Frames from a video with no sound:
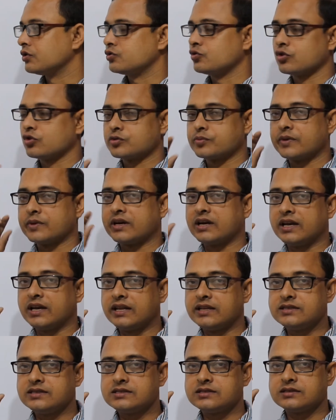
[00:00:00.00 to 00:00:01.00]
চশমার
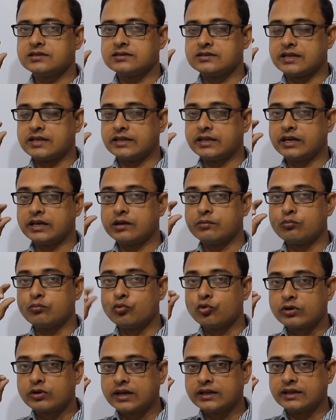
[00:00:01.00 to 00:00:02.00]
লেন্স যাদেরকে
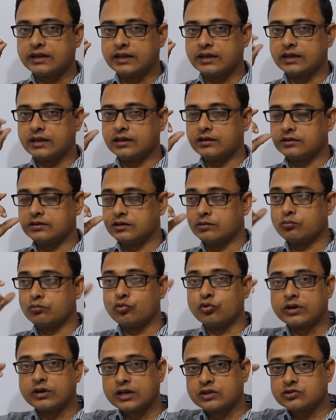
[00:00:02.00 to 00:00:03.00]
মোটা দেখি যে
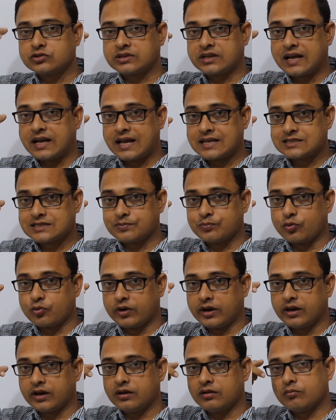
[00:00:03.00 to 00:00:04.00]
মোটা কাজ
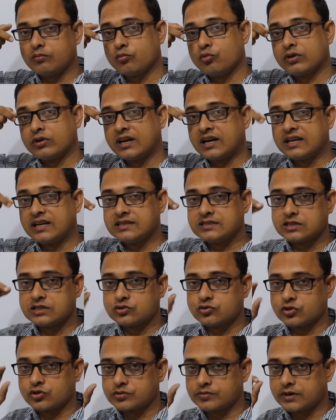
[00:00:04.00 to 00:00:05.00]
পরে মোটা লেন্সের
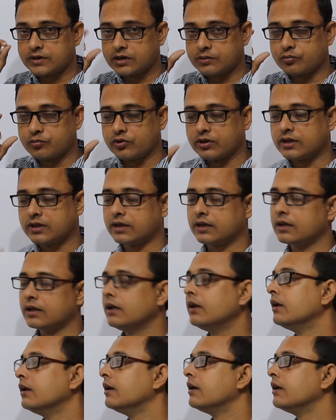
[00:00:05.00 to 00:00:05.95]
চশমাটা পরে থাকে